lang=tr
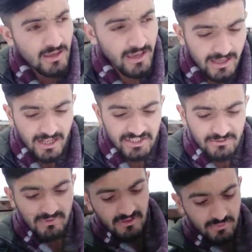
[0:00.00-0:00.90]

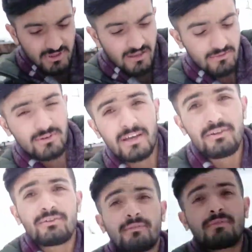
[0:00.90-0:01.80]
Eğlencemizi buradan sona
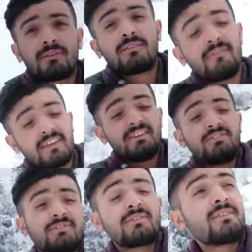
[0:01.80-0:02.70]
eriyoruz ve
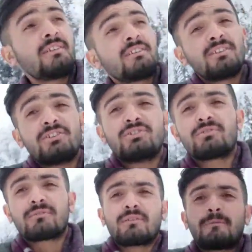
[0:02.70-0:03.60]
geçiyor,
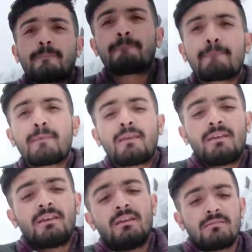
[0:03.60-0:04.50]
geçiyoruz.
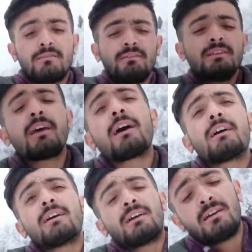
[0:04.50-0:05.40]
Sizin de
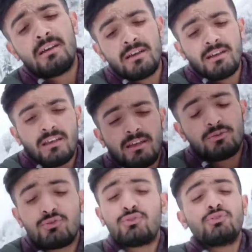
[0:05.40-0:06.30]

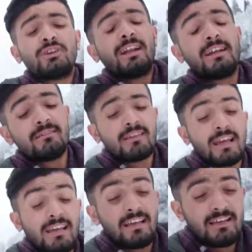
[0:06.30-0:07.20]

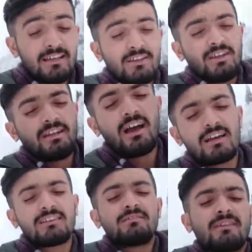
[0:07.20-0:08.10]
düşüncelerinize yani
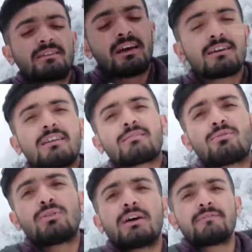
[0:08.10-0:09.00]
aklınıza takılan
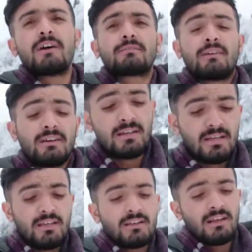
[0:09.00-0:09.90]
sorular varsa
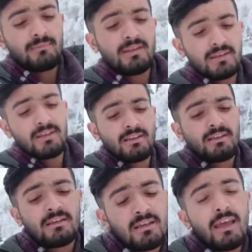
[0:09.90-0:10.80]
Tabi
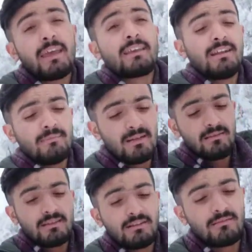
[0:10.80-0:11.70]

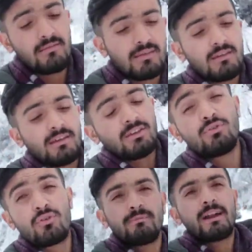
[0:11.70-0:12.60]
ekleyebilirsiniz e,
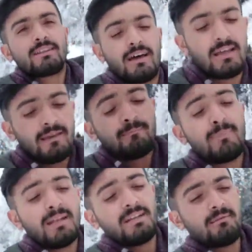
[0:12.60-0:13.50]
yorumlarda
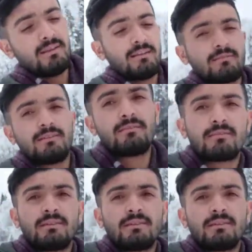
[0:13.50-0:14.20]
belirtebilirsiniz.